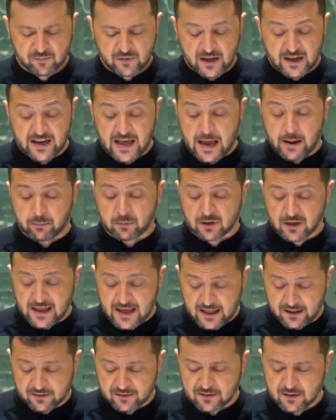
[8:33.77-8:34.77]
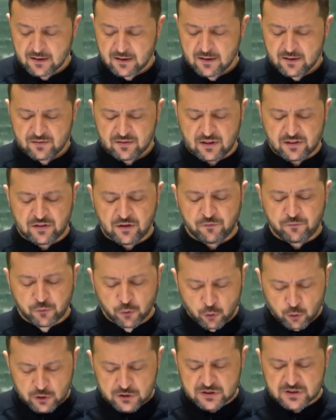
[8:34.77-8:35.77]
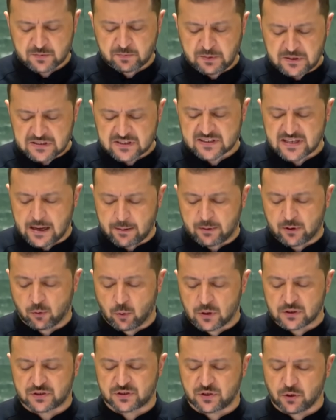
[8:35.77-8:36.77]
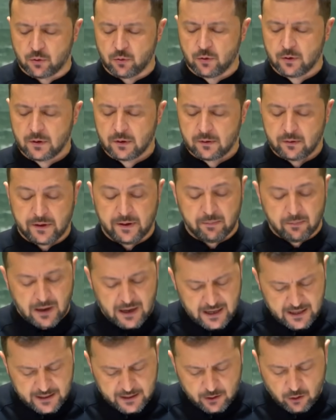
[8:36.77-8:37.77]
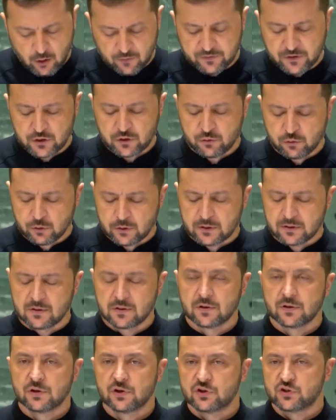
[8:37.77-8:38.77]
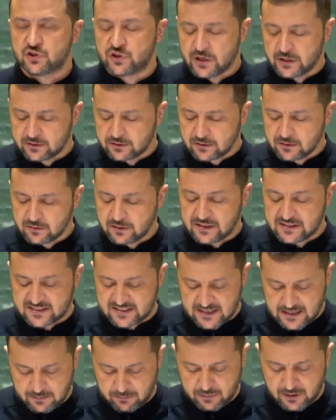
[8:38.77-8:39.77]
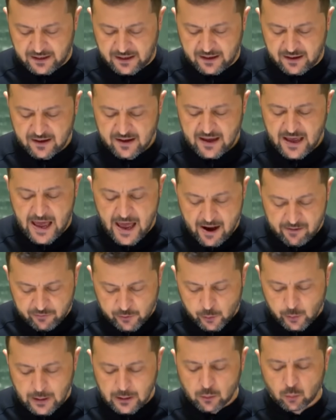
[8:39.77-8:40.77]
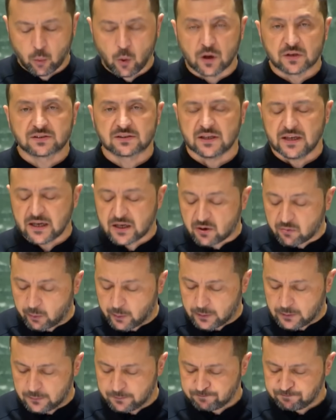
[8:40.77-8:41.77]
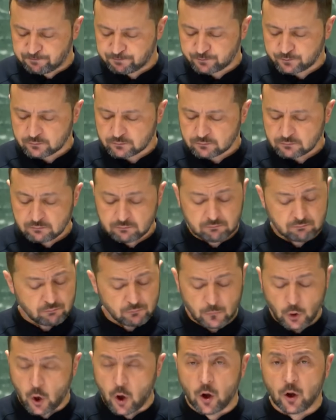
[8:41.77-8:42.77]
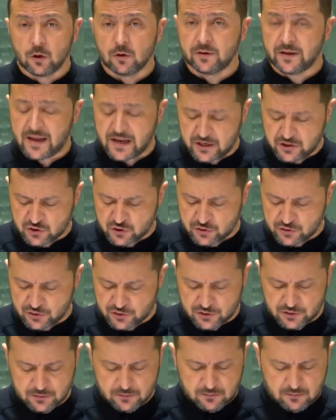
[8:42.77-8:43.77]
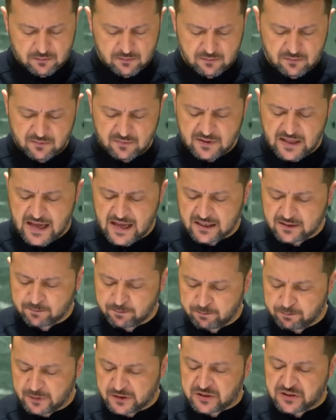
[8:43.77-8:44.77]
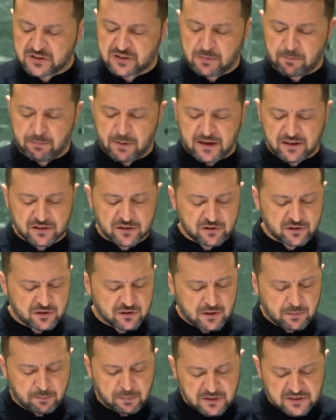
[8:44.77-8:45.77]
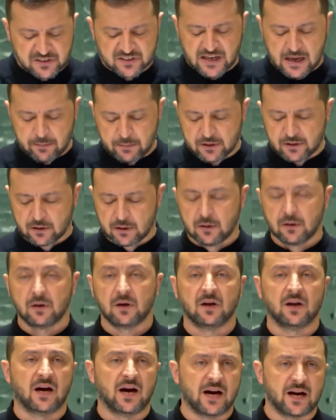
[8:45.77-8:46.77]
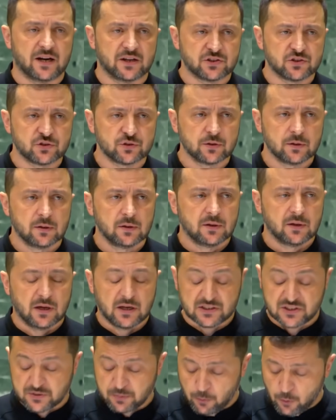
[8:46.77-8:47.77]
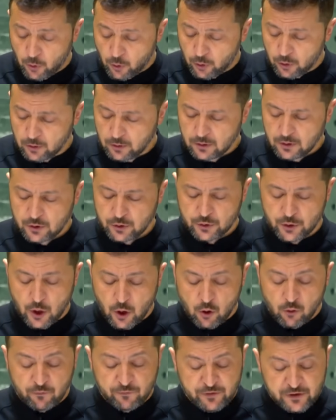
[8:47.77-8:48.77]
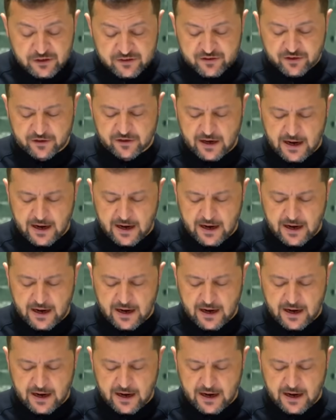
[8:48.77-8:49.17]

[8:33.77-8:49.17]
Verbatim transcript: Và tôi rất vui mừng rằng Hội đồng Thượng đỉnh Hòa bình đầu tiên rất giống với Đại hội đồng Liên Hợp Quốc. Mọi người đều bình đẳng. Tất cả các quốc gia tham gia Hội nghị Thượng đỉnh Hòa bình lớn và nhỏ, không có quyền phủ quyết,